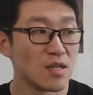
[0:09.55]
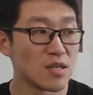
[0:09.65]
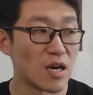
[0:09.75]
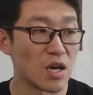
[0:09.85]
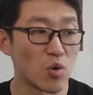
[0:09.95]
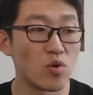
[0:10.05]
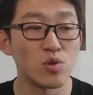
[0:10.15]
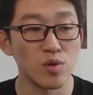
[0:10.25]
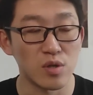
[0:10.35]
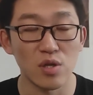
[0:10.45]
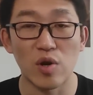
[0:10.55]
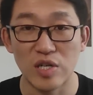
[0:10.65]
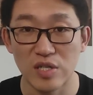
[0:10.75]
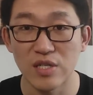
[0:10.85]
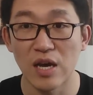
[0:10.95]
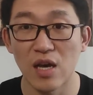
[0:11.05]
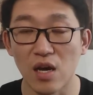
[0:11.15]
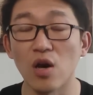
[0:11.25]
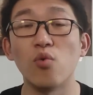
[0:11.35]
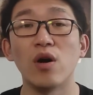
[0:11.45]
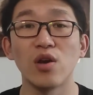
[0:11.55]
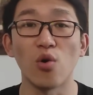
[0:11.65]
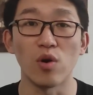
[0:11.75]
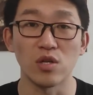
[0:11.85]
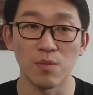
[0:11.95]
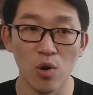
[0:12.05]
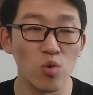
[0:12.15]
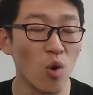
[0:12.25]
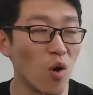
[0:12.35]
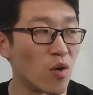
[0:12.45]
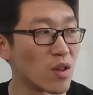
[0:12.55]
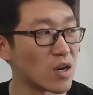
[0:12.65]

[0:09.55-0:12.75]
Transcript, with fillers: 在过去的这段时间跟我有过什么互动。